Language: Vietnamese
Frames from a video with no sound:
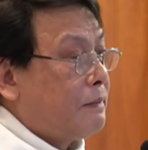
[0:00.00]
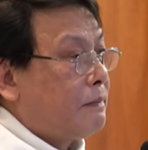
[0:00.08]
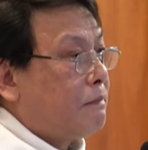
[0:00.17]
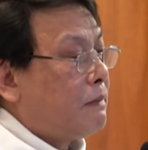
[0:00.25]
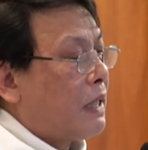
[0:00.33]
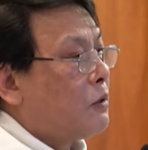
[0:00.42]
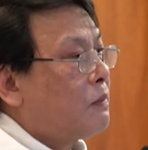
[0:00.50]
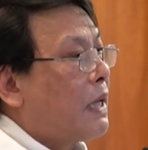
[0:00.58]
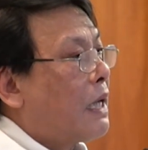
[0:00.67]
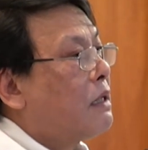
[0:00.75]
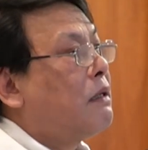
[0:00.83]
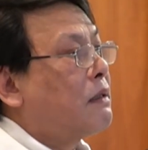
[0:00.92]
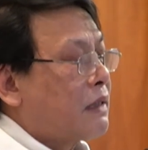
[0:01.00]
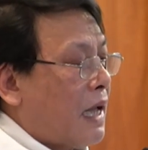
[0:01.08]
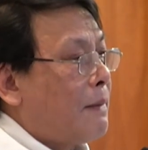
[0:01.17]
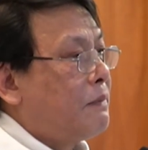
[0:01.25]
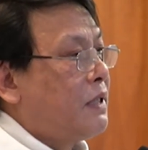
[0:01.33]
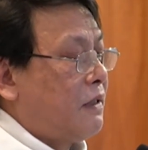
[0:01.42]
mà chúng ta được
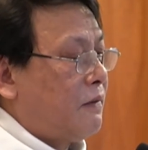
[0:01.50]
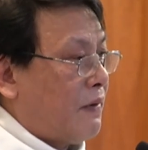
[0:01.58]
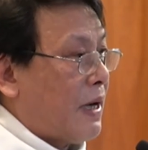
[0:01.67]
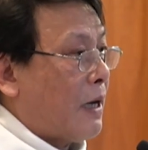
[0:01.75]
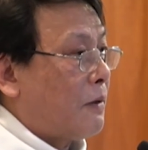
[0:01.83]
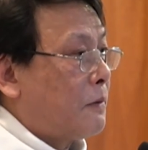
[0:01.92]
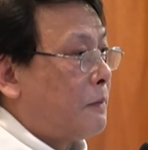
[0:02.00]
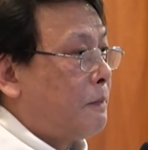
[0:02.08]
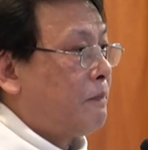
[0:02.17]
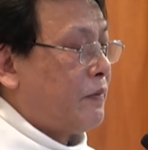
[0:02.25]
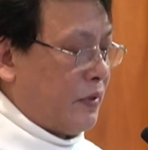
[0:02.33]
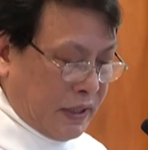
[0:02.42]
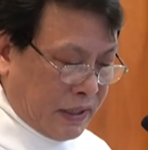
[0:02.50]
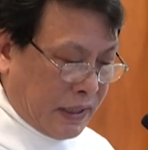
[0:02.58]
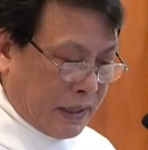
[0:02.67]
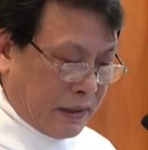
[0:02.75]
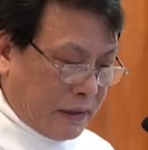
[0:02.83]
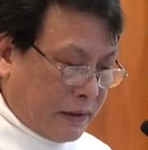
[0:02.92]
tham dự vào. Dĩ
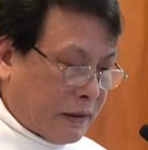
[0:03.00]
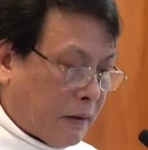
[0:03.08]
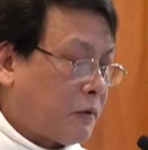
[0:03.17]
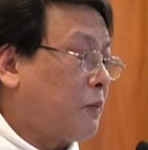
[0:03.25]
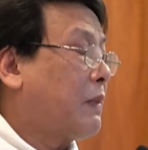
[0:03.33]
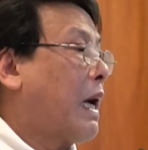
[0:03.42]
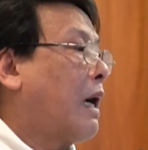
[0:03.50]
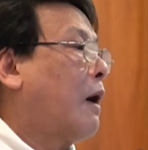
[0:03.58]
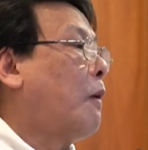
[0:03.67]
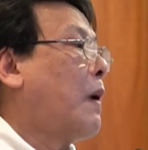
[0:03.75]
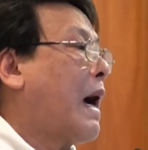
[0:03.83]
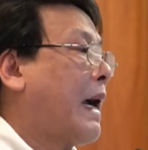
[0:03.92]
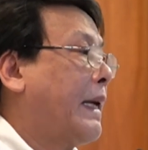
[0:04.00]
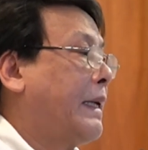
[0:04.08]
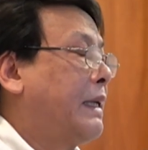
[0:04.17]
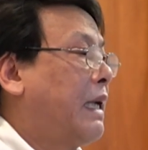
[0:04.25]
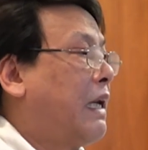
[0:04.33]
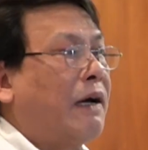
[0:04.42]
nhiên trong chúng ta không ai
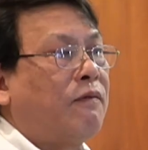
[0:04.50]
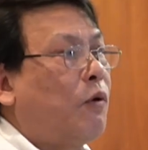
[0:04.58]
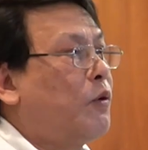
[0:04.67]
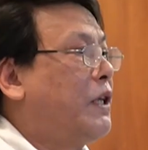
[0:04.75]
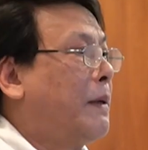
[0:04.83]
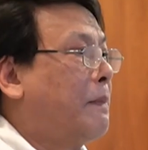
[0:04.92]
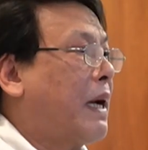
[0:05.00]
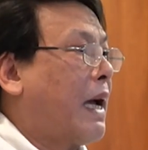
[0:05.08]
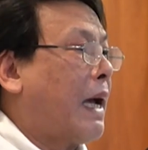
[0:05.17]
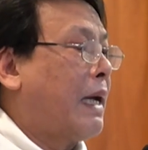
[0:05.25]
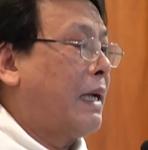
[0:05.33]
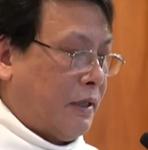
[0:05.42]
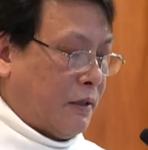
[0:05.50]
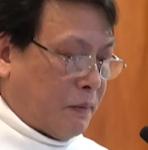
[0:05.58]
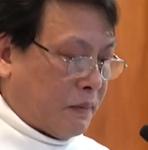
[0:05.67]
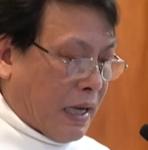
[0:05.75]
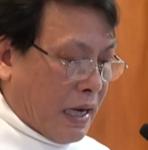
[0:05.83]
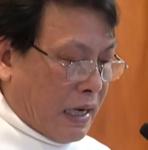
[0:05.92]
là vô nhiễm cả.
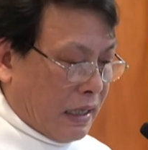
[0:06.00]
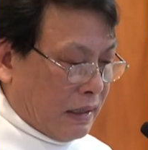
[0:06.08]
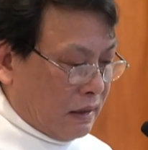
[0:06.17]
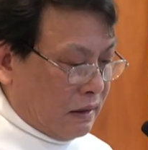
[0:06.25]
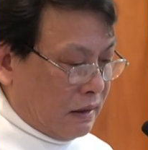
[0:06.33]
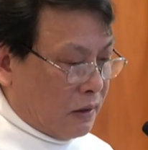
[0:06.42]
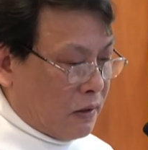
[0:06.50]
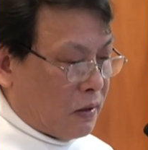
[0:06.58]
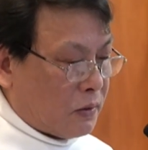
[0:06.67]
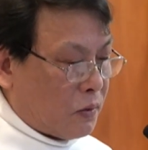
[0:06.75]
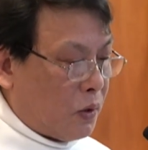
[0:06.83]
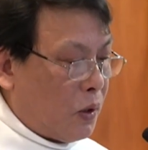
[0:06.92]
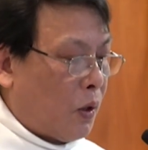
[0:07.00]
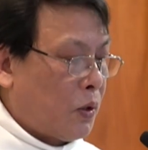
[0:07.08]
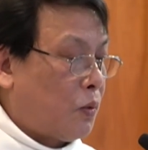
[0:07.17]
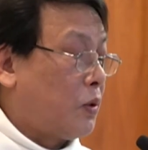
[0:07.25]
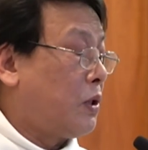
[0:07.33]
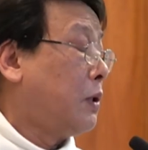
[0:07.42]
Chúng ta là những người con tội
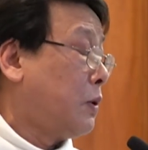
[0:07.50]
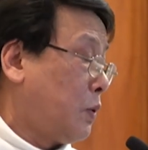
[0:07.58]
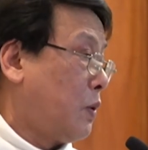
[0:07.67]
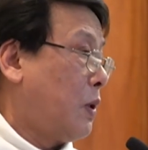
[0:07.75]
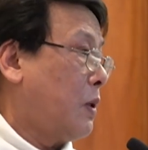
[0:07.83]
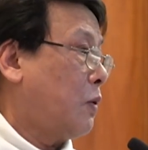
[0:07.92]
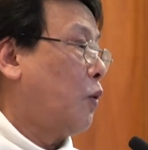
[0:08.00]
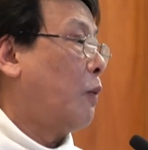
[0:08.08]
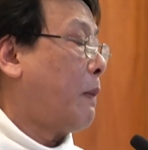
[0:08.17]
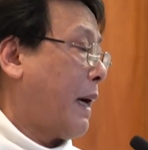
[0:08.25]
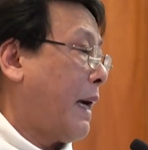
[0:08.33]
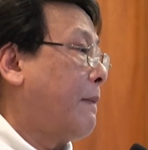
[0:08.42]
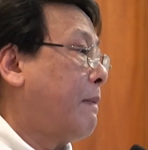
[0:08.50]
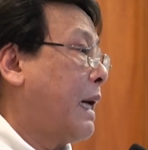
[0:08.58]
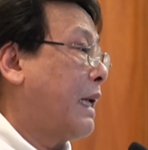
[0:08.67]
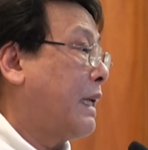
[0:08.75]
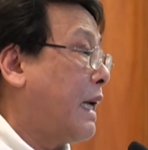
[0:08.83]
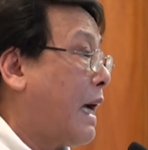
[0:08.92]
lỗi của Thiên Chúa, của mẹ
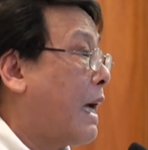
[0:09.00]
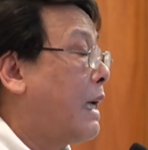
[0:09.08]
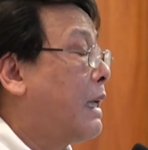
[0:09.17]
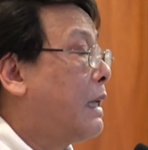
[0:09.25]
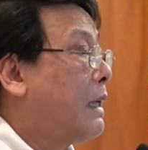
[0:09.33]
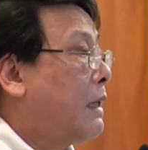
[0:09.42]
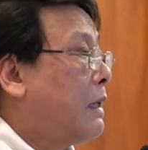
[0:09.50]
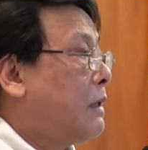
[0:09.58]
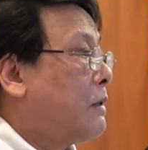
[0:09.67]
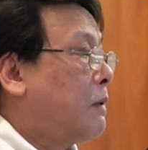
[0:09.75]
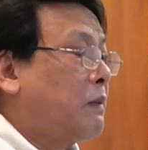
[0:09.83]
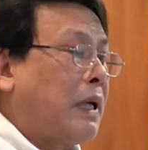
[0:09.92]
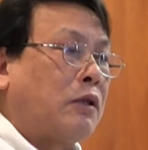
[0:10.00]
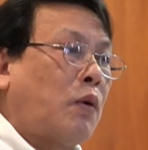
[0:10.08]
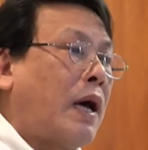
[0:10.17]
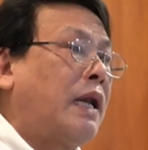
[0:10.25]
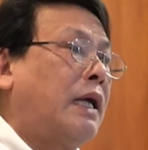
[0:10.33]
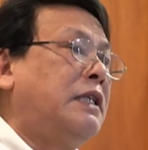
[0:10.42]
Maria. Chúng ta
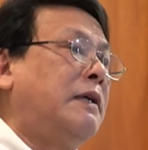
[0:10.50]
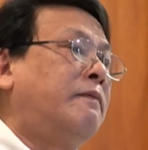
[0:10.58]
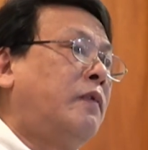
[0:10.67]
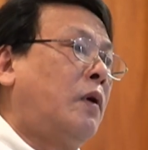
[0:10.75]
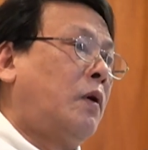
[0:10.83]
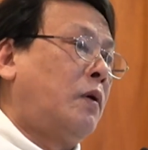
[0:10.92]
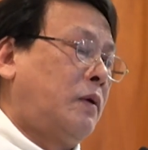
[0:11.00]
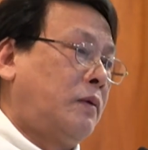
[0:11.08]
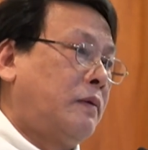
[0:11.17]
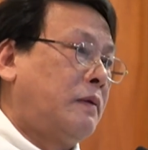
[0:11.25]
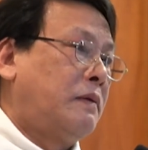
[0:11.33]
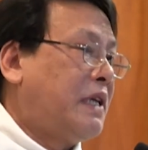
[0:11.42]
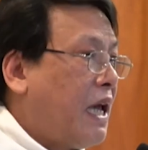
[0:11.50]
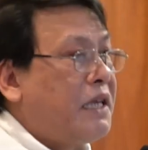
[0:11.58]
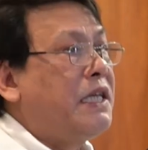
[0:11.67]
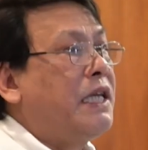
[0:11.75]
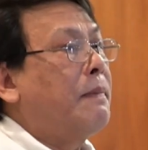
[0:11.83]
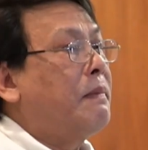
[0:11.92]
toàn là nhiễm vô,
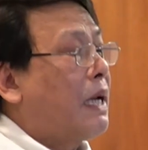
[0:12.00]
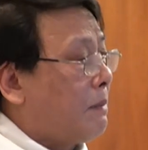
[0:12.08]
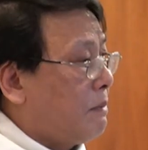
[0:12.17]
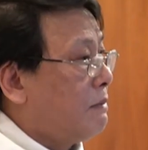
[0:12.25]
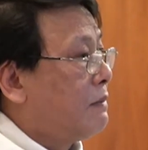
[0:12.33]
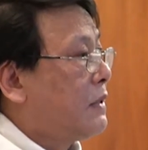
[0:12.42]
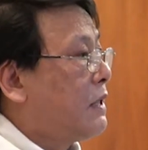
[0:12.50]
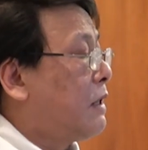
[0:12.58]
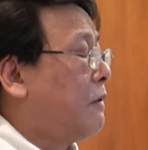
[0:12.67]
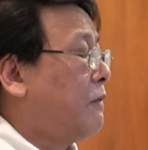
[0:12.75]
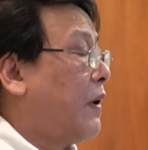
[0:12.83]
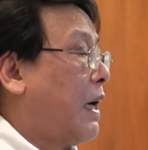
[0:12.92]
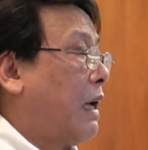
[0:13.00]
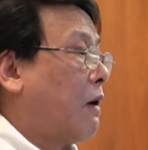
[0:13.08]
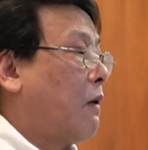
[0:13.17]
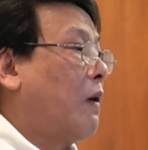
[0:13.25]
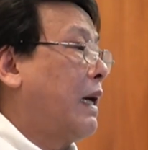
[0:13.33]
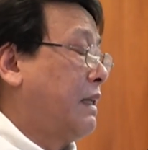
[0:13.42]
dễ nhiễm lắm chứ không phải là
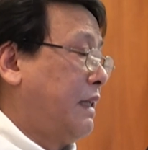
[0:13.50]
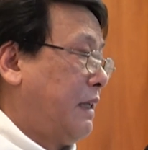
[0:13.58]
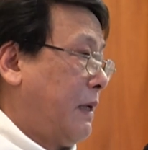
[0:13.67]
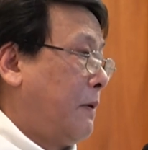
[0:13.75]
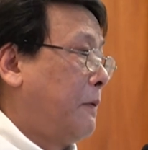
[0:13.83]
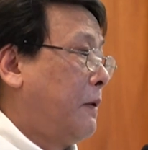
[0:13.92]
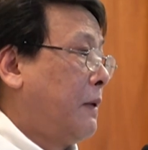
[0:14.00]
khó khăn gì đâu.